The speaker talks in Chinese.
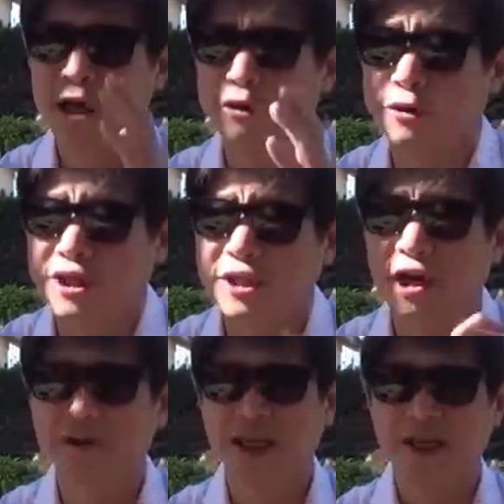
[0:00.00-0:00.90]
去提
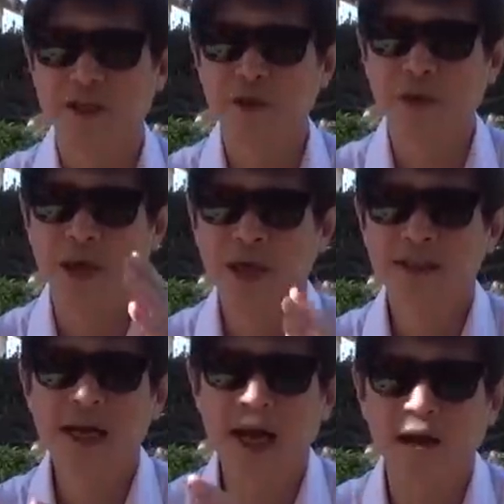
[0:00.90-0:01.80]
高点击率，
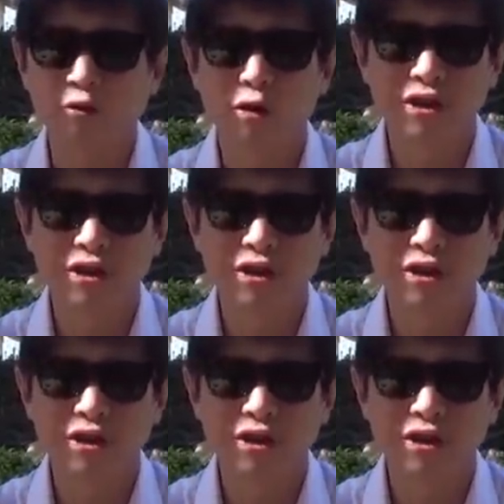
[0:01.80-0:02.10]
在很多